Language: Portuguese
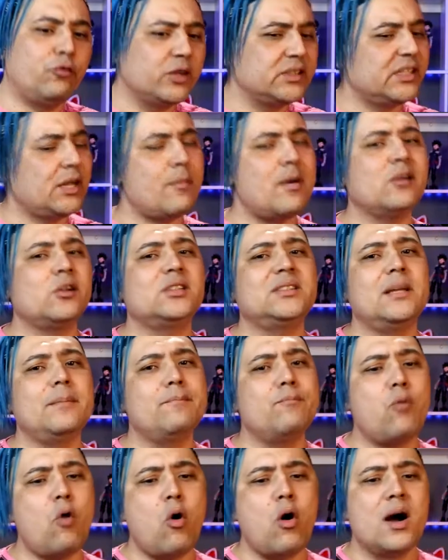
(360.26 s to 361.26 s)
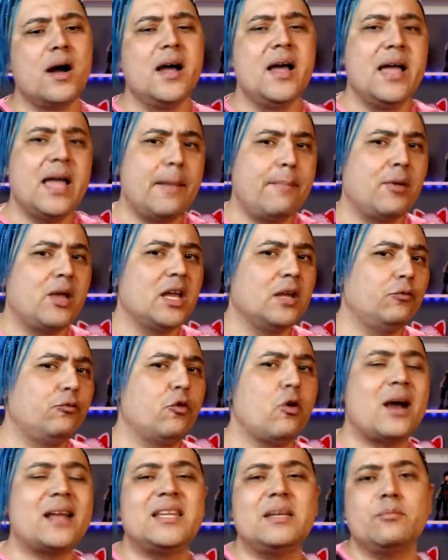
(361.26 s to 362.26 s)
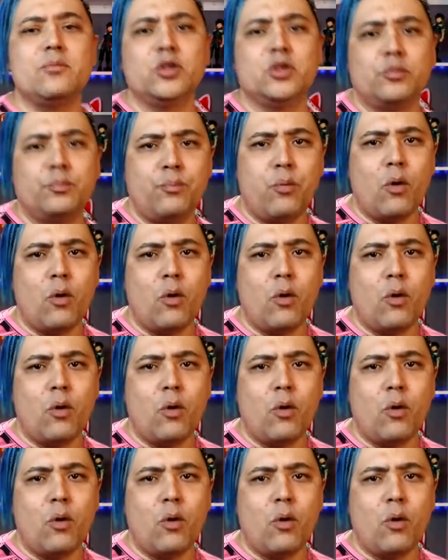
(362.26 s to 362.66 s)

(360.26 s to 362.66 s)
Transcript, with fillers: Foi até uma nota boa, é porque ele foi um anime muito